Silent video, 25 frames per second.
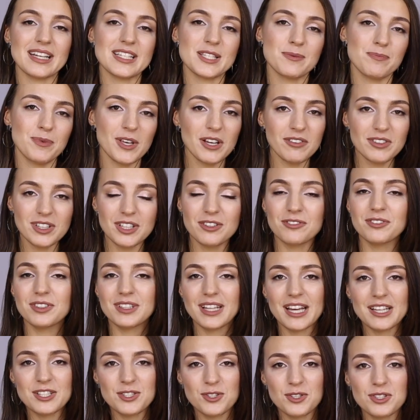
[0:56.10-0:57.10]
распевок вы
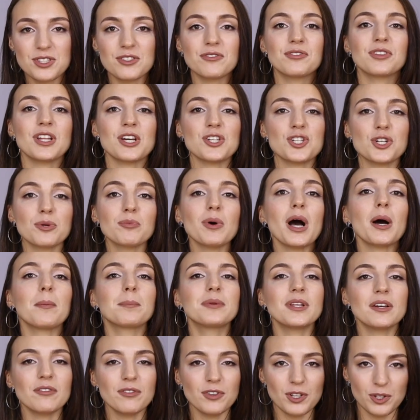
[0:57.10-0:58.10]
найдете в нашем
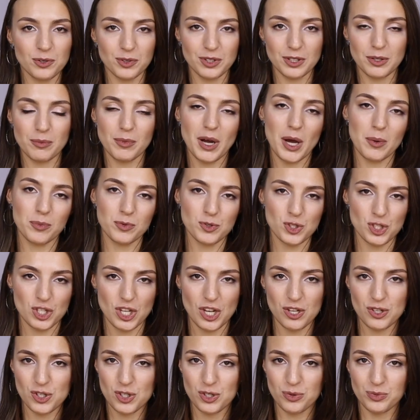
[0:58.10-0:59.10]
обновленном
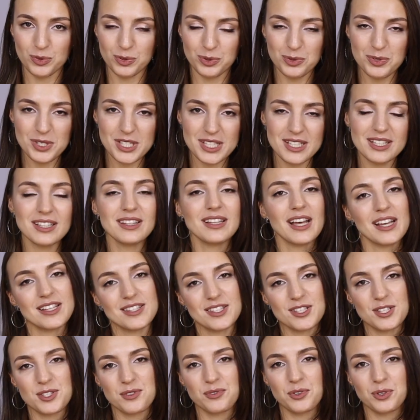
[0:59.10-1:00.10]
обучающем курсе
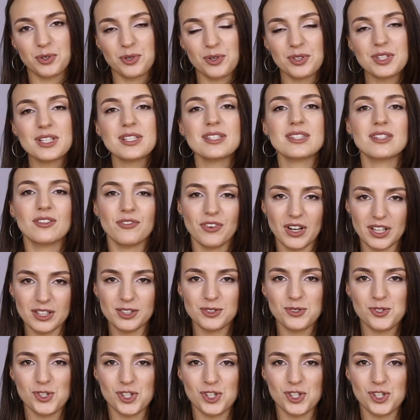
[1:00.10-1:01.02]
«Найди свой голос 2.0».